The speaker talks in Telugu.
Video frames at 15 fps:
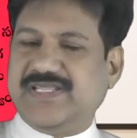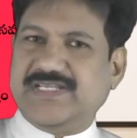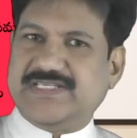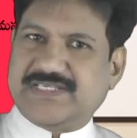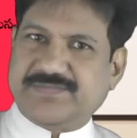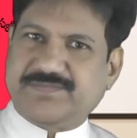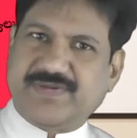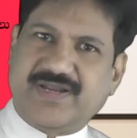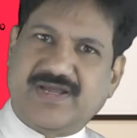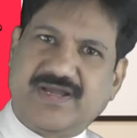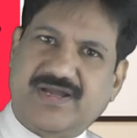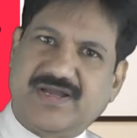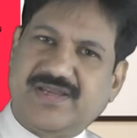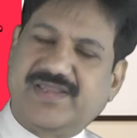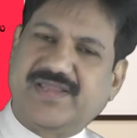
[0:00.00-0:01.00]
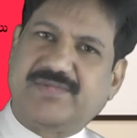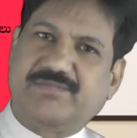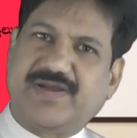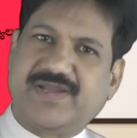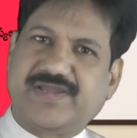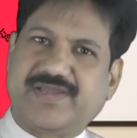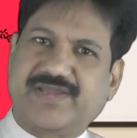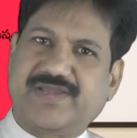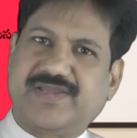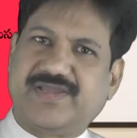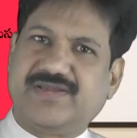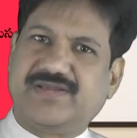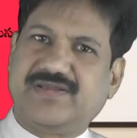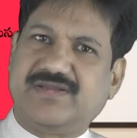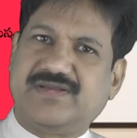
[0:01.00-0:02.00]
నేను చెప్పిన ఈ అబ్బాయికి
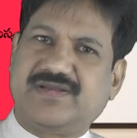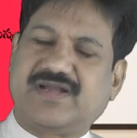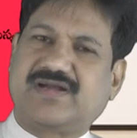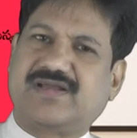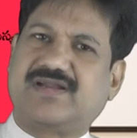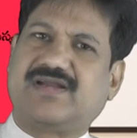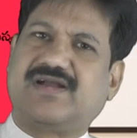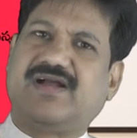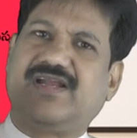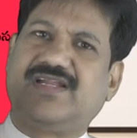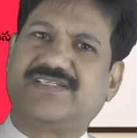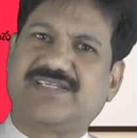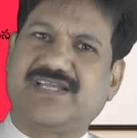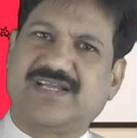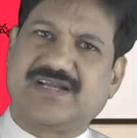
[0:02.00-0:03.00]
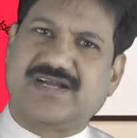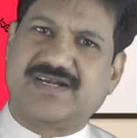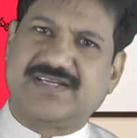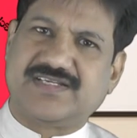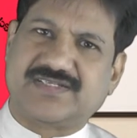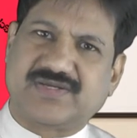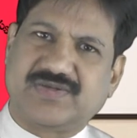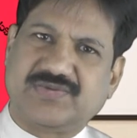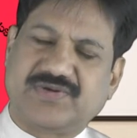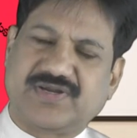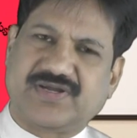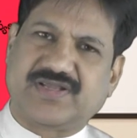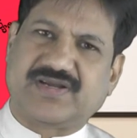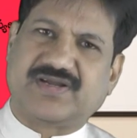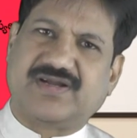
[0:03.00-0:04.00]
రకరకాల సైకాటిస్టులు
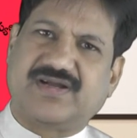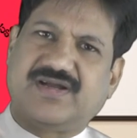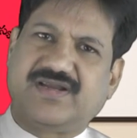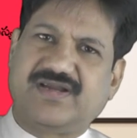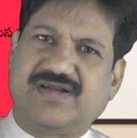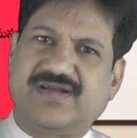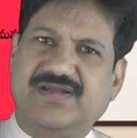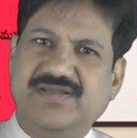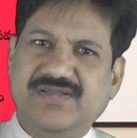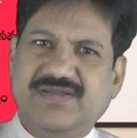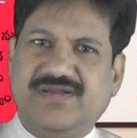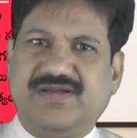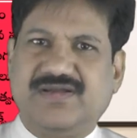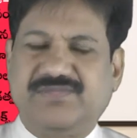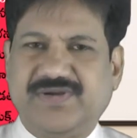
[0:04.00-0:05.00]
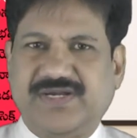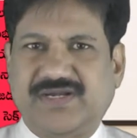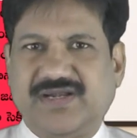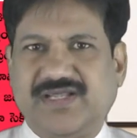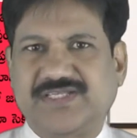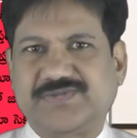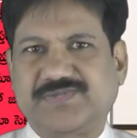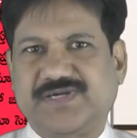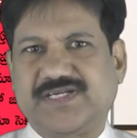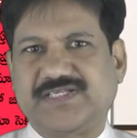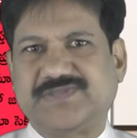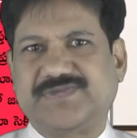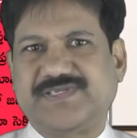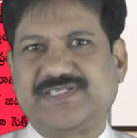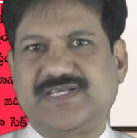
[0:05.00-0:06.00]
రకరకాల మెంటల్ హాస్పిటల్
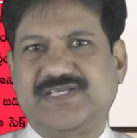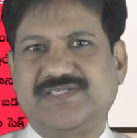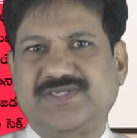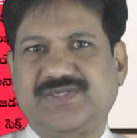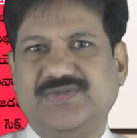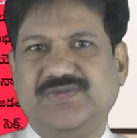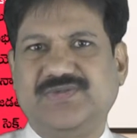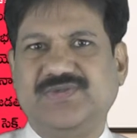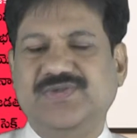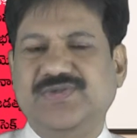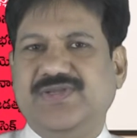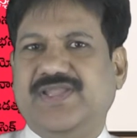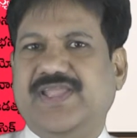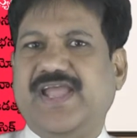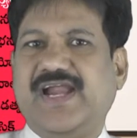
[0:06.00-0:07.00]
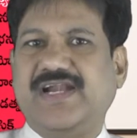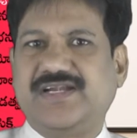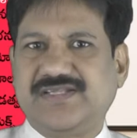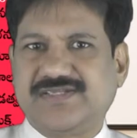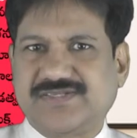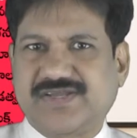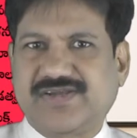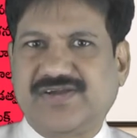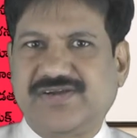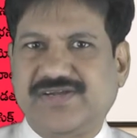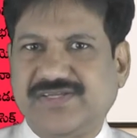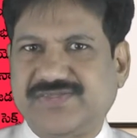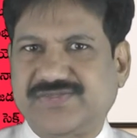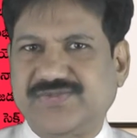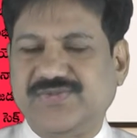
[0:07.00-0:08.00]
స్పెషలిస్టులు యాంటీ
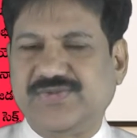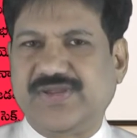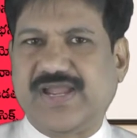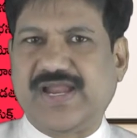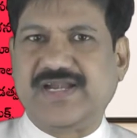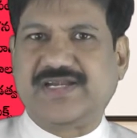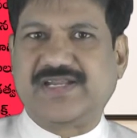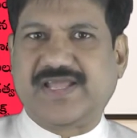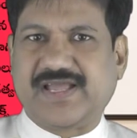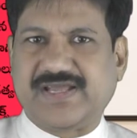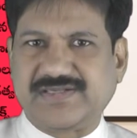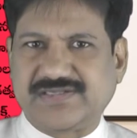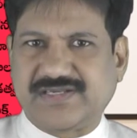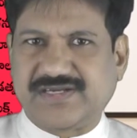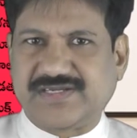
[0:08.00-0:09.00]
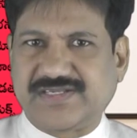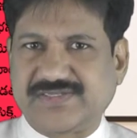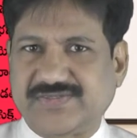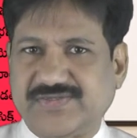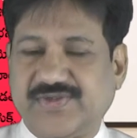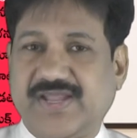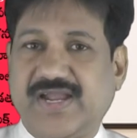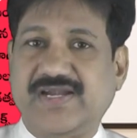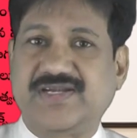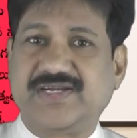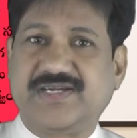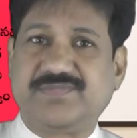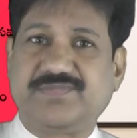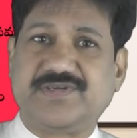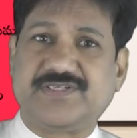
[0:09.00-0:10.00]
సైకాటిక్స్ యాంటీ యాంగ్జైటిక్స్ యాంటీ
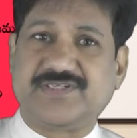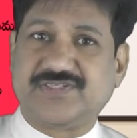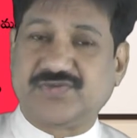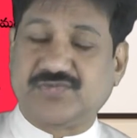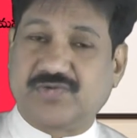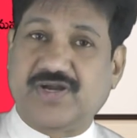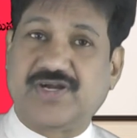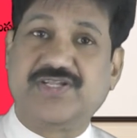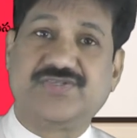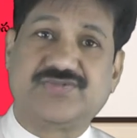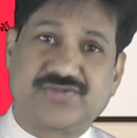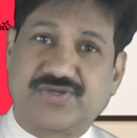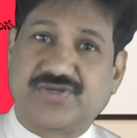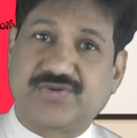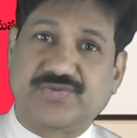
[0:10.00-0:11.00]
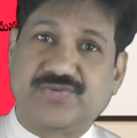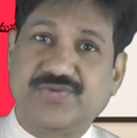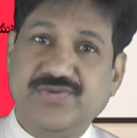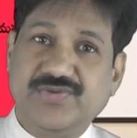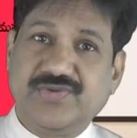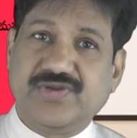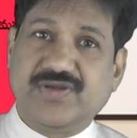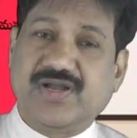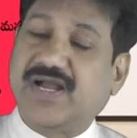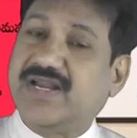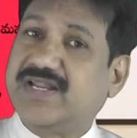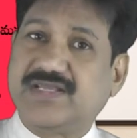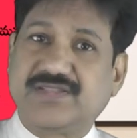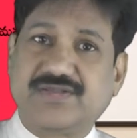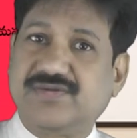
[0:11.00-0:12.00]
డిప్రెషన్స్ వాడిస్తున్నారు
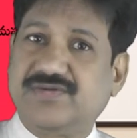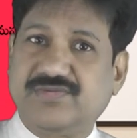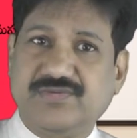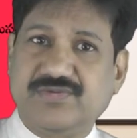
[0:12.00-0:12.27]
కానీ అతను